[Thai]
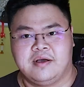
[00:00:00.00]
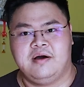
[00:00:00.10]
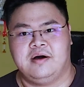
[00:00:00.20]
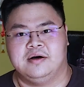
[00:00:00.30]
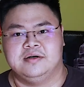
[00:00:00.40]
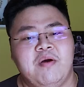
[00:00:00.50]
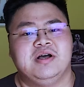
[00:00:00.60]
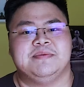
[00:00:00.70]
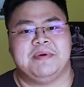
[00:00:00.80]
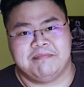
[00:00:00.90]
ก็ไม่
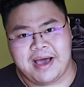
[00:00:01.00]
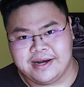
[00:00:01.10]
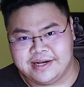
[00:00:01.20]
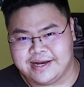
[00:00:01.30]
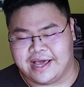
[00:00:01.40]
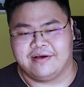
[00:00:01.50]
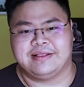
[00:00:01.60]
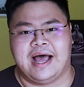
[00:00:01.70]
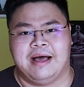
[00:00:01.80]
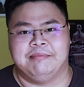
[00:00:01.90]
ว่าจะเป็นบ้านทิศไหนก็
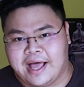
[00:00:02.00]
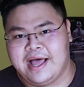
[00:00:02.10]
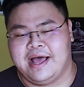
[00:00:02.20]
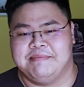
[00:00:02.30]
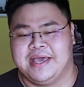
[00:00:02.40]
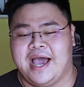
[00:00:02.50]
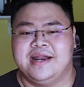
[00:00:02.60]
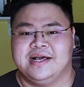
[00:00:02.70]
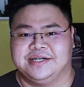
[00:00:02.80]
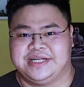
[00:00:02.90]
ตาม ถ้ามีการ
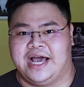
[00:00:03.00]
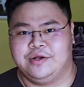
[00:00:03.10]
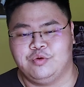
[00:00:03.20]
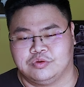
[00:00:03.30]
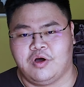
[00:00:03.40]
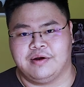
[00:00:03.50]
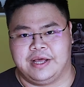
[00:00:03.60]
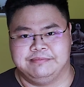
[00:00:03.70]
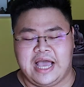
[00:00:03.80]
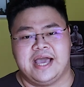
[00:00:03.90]
เดินกระแสที่ถูกต้อง
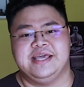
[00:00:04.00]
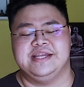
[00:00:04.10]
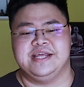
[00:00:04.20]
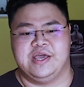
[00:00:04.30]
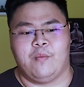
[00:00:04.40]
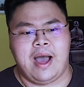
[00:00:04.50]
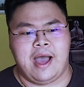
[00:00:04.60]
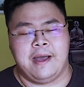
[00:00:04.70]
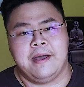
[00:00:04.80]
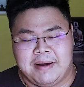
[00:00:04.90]
เนี่ยอยากให้คิดอย่างนี้ว่า
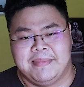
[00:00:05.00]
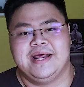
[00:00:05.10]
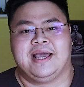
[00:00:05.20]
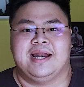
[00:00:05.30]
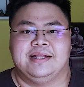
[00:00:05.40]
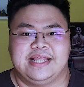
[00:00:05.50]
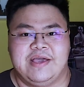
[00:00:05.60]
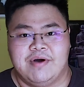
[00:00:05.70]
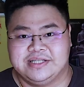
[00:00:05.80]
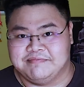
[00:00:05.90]
มันไม่ได้การันตี
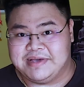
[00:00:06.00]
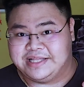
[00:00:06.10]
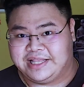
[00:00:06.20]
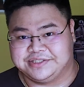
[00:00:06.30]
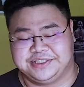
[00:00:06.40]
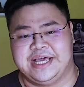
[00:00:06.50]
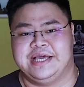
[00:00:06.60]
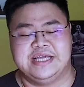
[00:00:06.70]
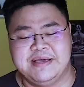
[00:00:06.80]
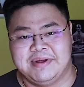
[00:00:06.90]
ว่าจะมีแต่สิ่ง
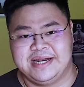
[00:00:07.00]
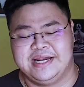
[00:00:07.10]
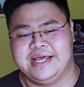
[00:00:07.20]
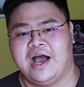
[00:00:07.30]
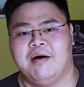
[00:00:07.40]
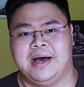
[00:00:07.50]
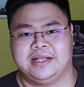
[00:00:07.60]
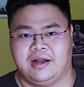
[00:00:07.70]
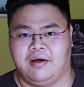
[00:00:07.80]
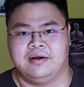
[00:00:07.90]
ที่มันดีๆเข้ามา
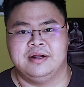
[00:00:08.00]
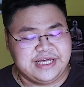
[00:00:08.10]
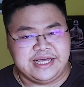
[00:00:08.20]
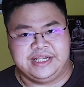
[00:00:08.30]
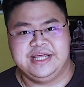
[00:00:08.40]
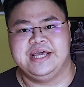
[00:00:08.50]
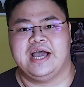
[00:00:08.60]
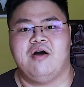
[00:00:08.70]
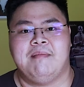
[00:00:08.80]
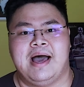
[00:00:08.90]
ตลอด สิ่งที่ดี
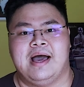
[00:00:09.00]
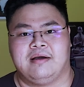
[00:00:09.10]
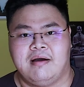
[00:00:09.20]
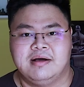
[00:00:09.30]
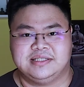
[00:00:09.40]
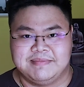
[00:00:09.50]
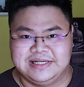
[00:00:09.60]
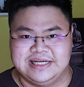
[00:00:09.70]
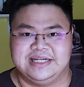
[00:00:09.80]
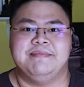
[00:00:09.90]
เข้ามาก็จะ
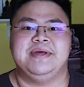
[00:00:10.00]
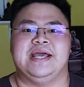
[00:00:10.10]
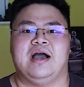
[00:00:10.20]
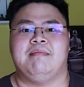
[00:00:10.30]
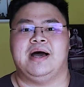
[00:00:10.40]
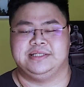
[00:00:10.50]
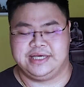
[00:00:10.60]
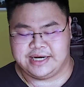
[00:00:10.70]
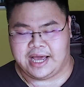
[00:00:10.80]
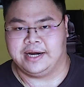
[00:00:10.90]
มีสิ่งที่ไม่ดีเข้ามา
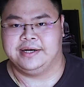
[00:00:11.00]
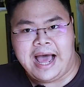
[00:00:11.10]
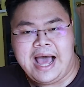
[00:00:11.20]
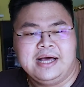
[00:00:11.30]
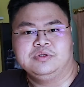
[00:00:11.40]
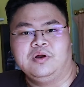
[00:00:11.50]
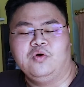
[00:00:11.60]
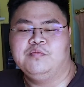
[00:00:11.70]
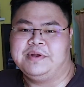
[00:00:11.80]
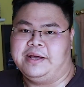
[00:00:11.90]
เช่น กันพระพุทธ
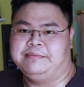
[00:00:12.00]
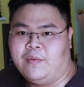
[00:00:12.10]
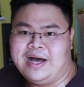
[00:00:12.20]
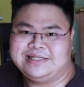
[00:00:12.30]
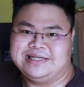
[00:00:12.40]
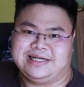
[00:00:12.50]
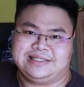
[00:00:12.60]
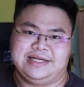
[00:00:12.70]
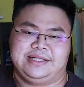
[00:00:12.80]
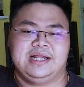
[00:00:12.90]
รูปเนี่ยหรือว่าสิ่งศั
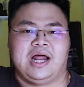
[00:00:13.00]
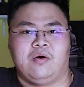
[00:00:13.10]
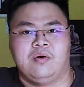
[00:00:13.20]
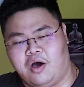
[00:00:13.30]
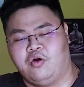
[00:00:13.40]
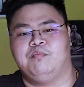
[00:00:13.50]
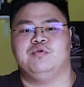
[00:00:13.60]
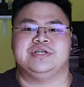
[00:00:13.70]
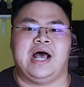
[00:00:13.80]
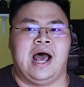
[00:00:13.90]
กดิ์สิทธิ์ที่เราเคารพ
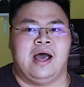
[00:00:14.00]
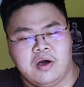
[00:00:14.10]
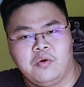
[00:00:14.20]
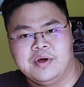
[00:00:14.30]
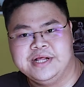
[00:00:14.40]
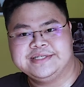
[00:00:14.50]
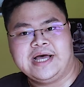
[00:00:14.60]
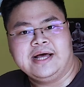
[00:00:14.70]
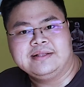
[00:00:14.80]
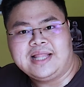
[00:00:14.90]
บูชา ก็ควรที่
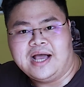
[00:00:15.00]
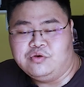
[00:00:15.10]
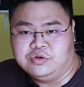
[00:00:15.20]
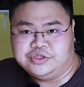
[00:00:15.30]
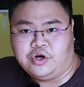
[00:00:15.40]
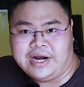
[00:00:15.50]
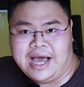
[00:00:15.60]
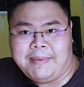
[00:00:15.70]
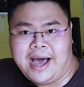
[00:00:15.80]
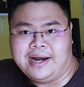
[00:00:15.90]
จะตั้งอยู่โซนห
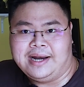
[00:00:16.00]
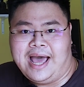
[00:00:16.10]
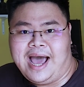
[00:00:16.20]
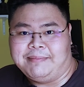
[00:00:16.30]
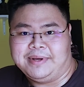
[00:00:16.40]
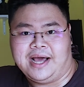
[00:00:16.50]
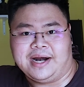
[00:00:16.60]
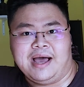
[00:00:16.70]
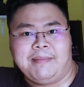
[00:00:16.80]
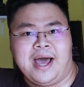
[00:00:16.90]
น้าบ้าน และหันไปทา
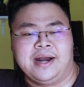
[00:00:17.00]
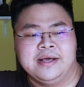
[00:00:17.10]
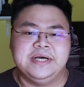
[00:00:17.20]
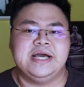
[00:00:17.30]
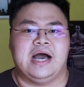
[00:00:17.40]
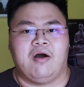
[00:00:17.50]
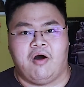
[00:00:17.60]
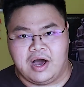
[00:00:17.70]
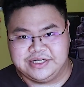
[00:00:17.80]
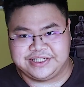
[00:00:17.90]
งหน้าบ้าน เพื่อค
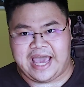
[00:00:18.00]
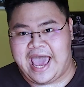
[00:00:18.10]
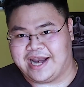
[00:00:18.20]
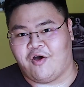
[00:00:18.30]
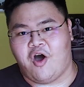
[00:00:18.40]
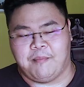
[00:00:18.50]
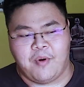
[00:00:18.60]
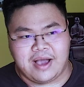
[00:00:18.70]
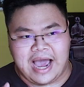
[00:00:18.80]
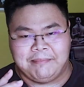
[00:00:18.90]
อยสแกนคอย
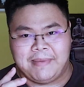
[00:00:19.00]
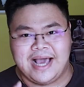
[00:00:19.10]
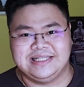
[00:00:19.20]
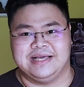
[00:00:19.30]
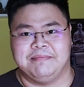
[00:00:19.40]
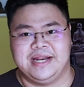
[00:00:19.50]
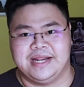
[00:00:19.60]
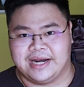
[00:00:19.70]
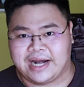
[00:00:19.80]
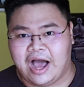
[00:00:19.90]
ป้องกันไม่ให้สิ่งไม่ดี
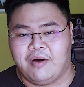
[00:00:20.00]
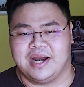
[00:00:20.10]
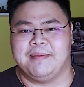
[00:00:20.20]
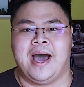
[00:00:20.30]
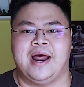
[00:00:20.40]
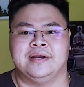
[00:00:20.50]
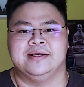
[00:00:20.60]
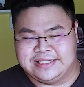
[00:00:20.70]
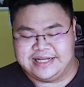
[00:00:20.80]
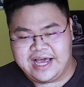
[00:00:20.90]
นั้นเข้ามาในบ้าน
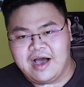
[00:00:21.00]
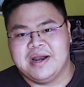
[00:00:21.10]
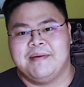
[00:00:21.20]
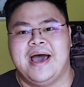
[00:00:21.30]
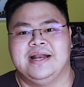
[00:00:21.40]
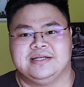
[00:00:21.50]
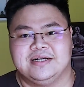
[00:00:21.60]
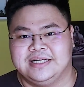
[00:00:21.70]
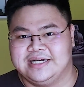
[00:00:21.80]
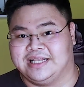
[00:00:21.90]
สิ่งที่เข้ามาในบ้าน
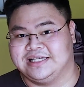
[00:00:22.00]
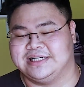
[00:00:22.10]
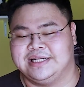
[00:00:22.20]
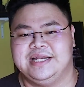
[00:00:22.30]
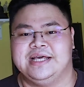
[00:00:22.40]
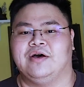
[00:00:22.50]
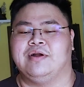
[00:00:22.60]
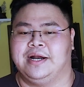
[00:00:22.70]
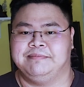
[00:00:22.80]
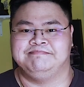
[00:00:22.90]
ก็จะเหลือแต่สิ่งที่ดีเท่า
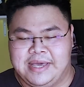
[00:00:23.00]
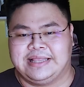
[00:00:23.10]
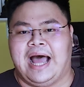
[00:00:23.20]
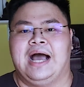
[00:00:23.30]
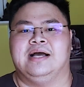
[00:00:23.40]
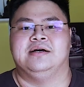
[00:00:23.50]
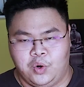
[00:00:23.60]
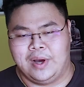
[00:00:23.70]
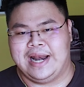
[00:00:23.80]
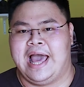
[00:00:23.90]
นั้น มีตัง
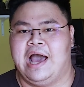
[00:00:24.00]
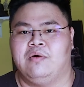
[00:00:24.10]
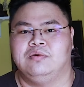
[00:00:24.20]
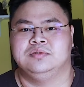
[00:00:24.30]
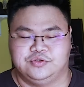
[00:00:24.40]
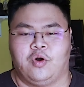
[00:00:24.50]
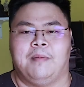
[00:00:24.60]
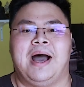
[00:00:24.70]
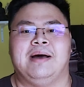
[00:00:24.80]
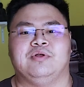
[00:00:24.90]
รวยแล้วสุข
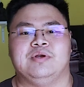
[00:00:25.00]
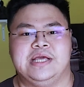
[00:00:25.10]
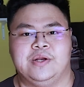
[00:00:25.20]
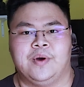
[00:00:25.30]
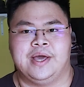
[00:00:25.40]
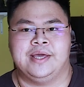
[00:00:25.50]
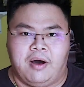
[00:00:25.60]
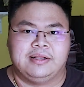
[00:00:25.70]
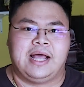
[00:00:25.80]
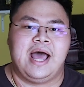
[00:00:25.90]
ภาพต้องดีด้วย เพ
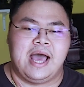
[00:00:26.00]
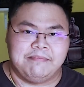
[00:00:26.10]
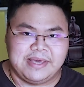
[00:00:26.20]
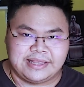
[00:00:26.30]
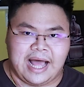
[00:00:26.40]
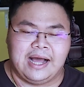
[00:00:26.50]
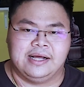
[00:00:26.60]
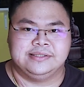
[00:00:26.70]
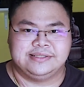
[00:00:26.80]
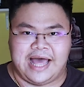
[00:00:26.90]
ราะถ้ามีตัง
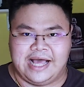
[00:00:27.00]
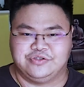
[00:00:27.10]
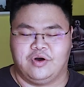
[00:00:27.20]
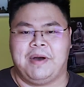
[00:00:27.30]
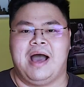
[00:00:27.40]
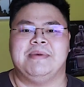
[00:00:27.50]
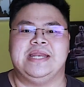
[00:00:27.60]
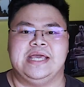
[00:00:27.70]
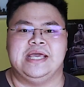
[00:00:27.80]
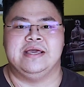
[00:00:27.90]
แต่สุขภาพไม่
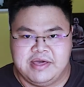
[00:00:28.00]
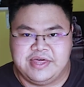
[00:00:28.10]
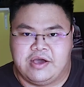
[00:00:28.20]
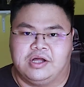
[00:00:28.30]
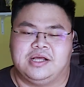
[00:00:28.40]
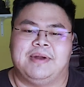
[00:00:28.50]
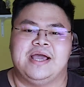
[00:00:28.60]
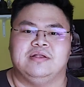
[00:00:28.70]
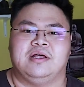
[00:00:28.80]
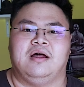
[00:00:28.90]
ดี มีสิ่งคอยทำร้า
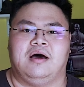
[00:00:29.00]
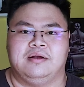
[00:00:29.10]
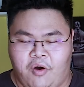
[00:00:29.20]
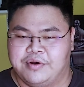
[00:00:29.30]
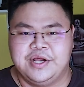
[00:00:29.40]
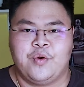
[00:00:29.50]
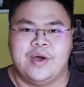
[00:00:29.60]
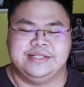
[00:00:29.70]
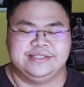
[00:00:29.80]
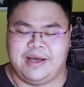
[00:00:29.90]
ยอยู่ตลอด คนที่ร
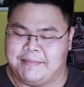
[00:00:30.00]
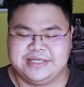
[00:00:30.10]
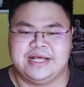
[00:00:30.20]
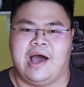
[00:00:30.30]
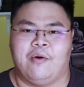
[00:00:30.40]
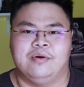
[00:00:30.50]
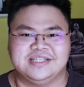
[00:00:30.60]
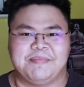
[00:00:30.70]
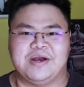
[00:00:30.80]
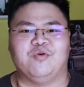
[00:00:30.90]
วยจะไม่ใช่เรา ก็
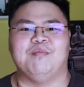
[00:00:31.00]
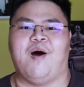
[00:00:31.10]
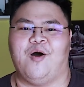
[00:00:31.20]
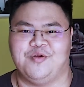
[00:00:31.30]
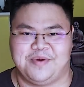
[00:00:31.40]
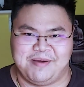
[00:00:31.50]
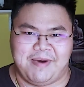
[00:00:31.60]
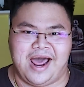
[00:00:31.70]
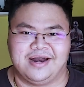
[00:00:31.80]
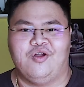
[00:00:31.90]
จะเป็นคุณหมอคุณพยา
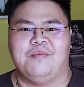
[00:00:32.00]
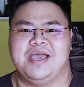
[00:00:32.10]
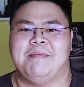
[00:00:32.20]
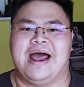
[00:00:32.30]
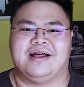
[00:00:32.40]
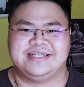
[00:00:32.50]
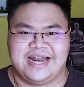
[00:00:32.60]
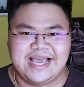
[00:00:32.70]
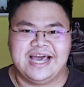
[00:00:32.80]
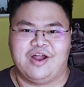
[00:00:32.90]
บาลโรงพยาบาลก็จะ
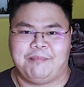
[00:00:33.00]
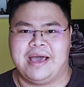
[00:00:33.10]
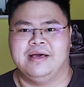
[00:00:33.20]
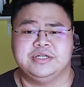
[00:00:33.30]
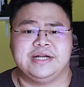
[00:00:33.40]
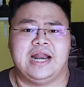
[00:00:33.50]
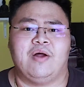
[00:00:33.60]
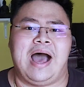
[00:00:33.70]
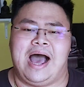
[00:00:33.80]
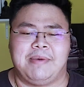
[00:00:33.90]
ได้เงินเราไป เพราะฉะนั้น
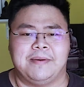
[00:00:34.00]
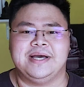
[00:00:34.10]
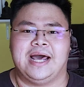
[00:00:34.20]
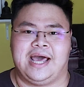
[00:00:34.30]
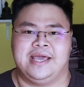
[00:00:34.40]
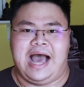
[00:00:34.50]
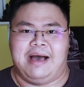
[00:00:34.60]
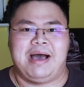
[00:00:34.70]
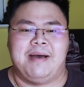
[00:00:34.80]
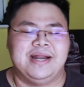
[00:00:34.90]
เราหามาเพื่ออะไรหา
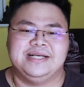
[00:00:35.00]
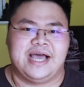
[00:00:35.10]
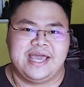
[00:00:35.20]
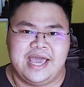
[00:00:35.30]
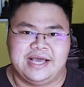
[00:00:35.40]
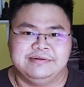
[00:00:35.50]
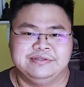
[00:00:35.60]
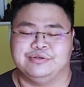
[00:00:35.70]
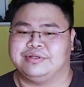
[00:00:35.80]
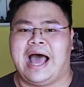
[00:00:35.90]
มาไม่ได้ใช้เอง
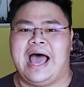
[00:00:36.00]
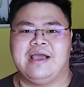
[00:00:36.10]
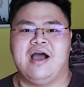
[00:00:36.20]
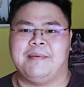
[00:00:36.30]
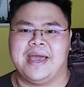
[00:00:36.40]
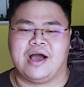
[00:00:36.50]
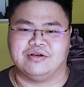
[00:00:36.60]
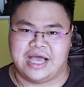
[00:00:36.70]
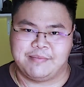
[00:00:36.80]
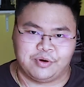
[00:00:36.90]
สุดท้ายก็เอาไปให้เขา
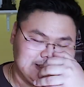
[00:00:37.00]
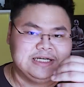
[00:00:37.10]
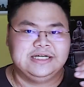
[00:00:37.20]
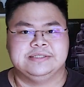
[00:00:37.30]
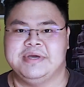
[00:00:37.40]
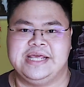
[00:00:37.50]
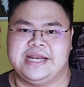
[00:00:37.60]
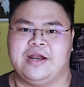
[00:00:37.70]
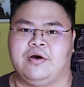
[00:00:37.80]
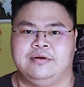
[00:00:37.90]
ใช้หมด ซึ่งไม่ดี
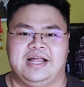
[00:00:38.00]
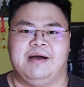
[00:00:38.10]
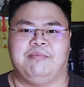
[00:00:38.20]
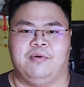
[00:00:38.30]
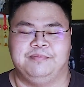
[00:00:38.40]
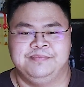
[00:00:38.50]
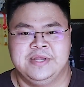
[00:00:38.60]
แน่นอนนะครับผม